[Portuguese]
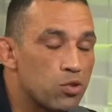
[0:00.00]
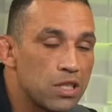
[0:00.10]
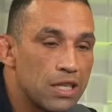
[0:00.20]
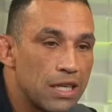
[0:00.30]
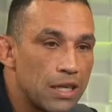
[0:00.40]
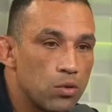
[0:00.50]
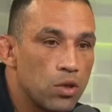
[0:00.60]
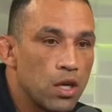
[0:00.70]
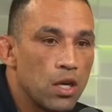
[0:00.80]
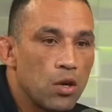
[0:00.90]
é. cigano,
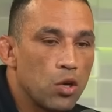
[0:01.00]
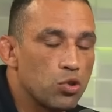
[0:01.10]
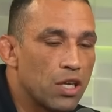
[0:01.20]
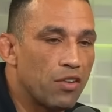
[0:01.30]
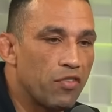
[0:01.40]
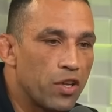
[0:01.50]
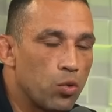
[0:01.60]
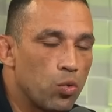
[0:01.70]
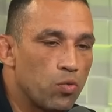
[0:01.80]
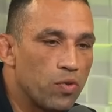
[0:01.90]
eu já vi
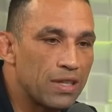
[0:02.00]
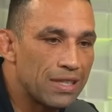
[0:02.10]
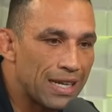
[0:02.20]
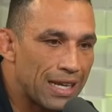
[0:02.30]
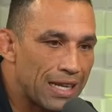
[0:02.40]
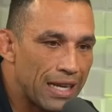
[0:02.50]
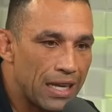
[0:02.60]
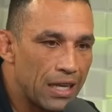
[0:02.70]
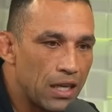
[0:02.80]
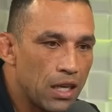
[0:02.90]
com o
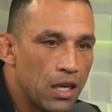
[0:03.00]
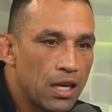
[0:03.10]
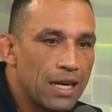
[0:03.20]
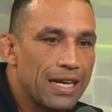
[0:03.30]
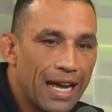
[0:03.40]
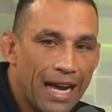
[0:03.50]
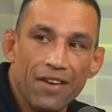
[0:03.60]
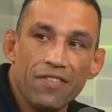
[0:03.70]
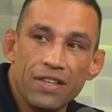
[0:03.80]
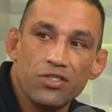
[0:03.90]
Vanderlei,
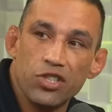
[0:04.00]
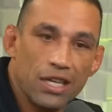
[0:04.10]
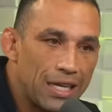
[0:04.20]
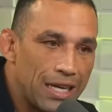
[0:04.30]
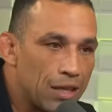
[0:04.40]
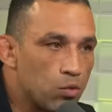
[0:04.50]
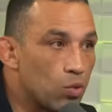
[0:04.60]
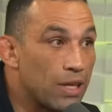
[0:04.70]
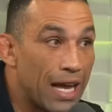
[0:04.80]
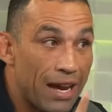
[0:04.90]
grávidas chegando,
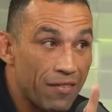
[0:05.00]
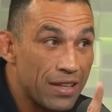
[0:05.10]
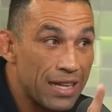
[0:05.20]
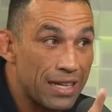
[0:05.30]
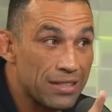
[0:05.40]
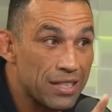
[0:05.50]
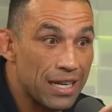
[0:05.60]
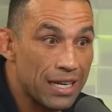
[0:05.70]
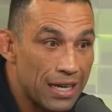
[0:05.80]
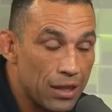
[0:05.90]
grávidas
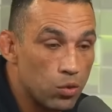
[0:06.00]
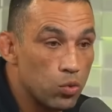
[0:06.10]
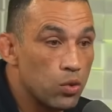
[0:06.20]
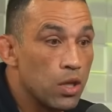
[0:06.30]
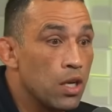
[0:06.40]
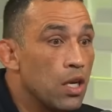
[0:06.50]
chegando